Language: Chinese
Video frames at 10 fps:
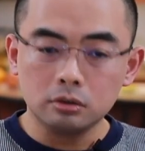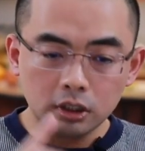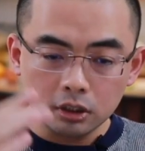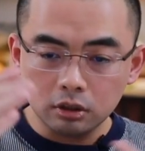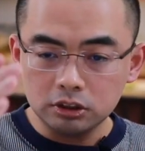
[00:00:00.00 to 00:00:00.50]

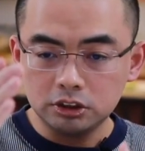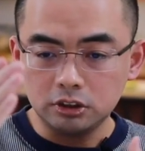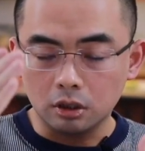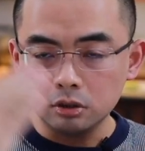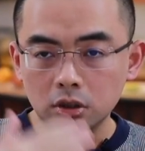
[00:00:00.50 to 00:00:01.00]
在这个
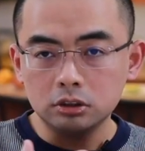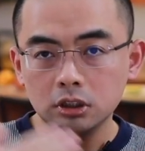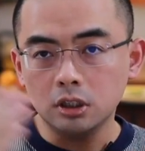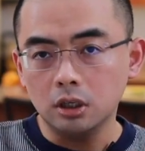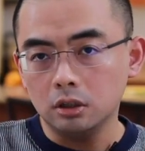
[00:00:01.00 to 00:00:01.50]
整个
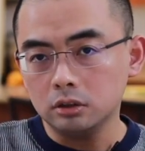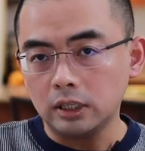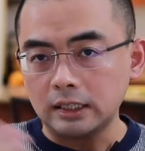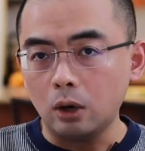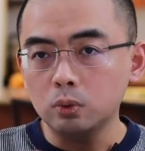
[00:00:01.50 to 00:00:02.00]
这个
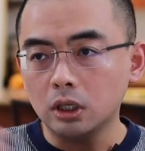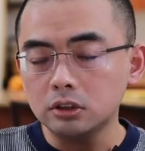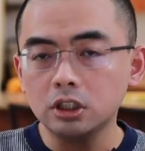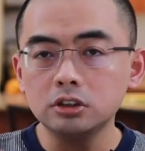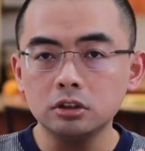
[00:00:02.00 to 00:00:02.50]
大家互
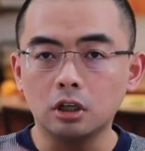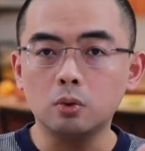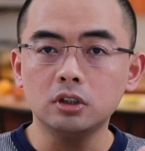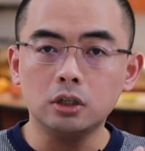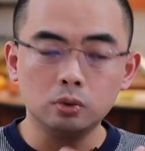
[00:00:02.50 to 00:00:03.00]
相听证的
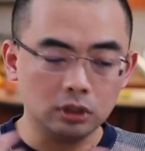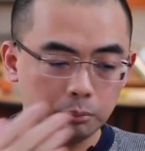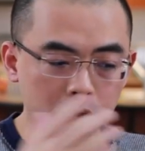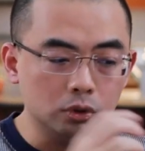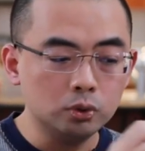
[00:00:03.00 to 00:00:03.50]
过程当中呢，
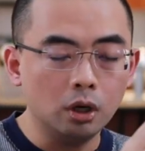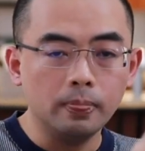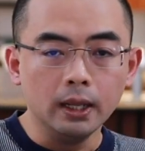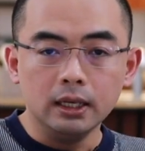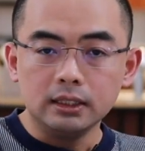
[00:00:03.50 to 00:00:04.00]
比如说